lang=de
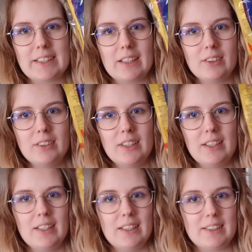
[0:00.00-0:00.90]
Sachen.
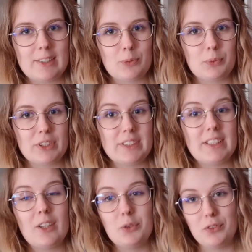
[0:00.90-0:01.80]
Das muss ich
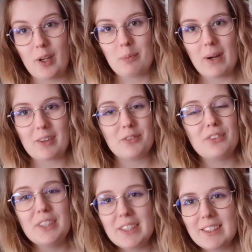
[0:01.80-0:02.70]
sehr gut wegpacken.
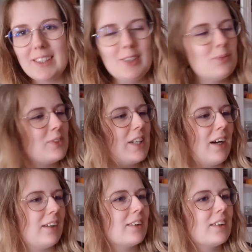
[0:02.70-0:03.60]
Vielen lieben
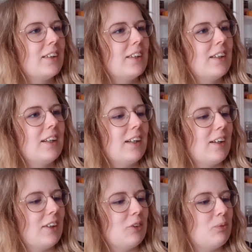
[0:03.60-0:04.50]
Dank.
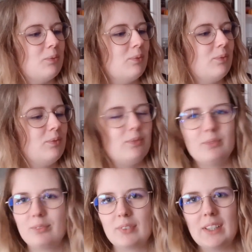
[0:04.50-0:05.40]
Ähm,
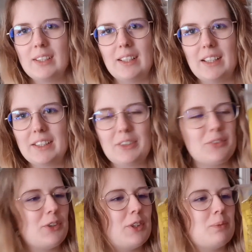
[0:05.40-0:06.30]
ah, da
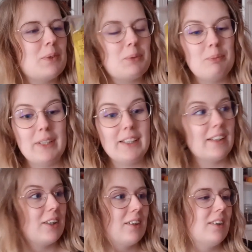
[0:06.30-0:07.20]
freue ich mich
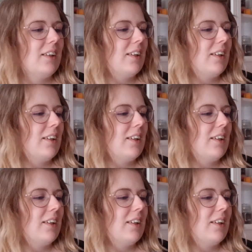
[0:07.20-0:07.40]
mega.